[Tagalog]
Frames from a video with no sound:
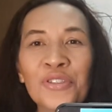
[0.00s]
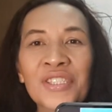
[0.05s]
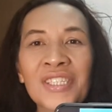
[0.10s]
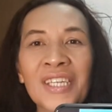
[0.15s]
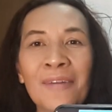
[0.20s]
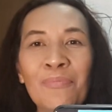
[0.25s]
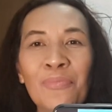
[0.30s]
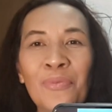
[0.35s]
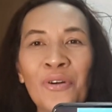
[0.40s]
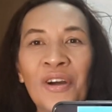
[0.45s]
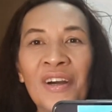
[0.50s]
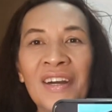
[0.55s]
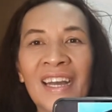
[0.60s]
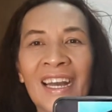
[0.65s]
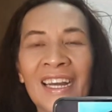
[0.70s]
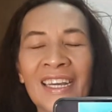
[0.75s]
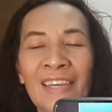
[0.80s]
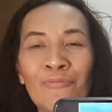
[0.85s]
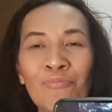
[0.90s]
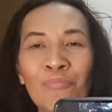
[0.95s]
Siya po ang
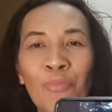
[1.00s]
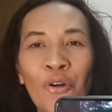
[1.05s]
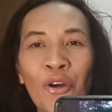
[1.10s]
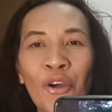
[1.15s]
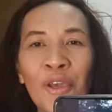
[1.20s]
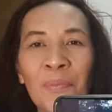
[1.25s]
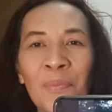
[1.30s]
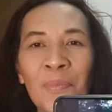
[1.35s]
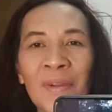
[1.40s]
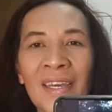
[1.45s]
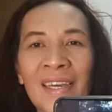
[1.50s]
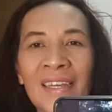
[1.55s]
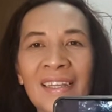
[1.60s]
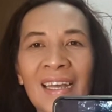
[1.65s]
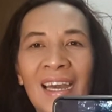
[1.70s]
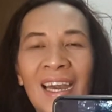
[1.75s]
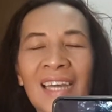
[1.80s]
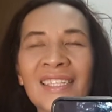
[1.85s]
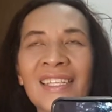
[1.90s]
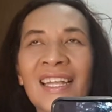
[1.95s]
aking boyfriend.
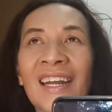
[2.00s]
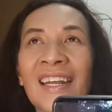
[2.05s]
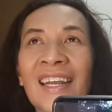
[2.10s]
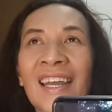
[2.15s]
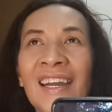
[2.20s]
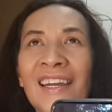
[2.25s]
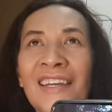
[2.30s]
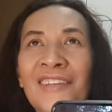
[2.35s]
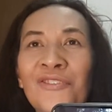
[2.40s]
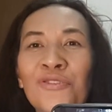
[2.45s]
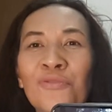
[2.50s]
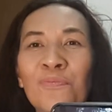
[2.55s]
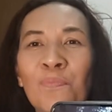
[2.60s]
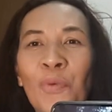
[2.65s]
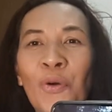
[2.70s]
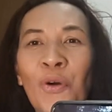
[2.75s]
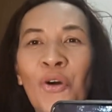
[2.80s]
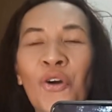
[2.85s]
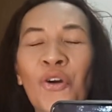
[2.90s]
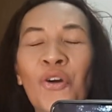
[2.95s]
At hanggang ngayon
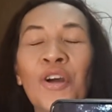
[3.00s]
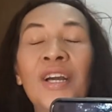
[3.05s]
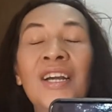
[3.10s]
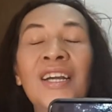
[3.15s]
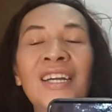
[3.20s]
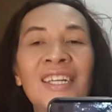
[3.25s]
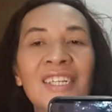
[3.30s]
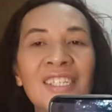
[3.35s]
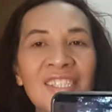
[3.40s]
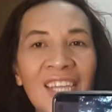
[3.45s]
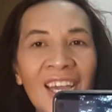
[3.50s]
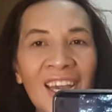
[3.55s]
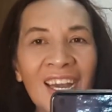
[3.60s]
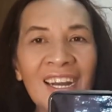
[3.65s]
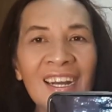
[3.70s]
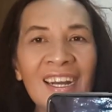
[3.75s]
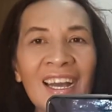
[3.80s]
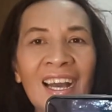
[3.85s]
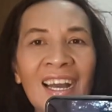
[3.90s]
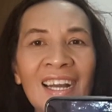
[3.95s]
po, siya
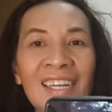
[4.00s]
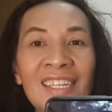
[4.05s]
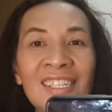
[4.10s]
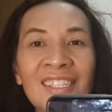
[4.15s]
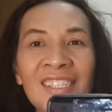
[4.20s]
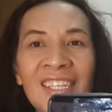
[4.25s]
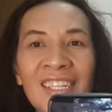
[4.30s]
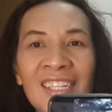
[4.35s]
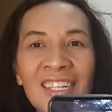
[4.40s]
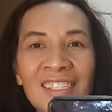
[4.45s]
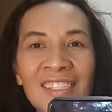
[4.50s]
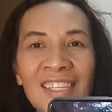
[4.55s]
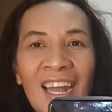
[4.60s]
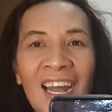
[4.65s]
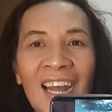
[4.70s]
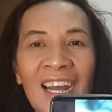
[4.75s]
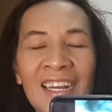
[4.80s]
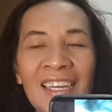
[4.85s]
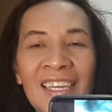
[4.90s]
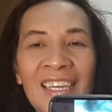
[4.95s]
ang aking
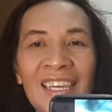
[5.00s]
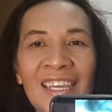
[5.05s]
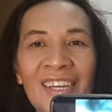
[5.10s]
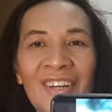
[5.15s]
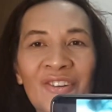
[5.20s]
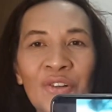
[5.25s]
tinatangi.